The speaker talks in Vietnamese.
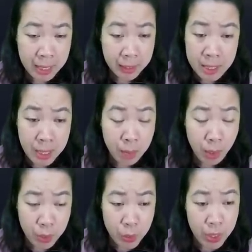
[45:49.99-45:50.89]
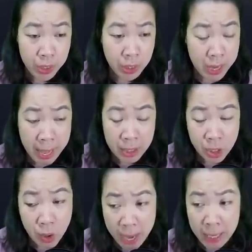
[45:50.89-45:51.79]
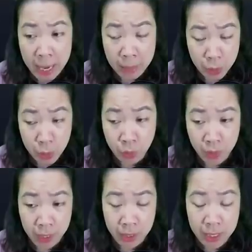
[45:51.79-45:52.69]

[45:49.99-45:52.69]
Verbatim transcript: Tại sao mọi chuyện cứ là do hắn làm chủ vậy?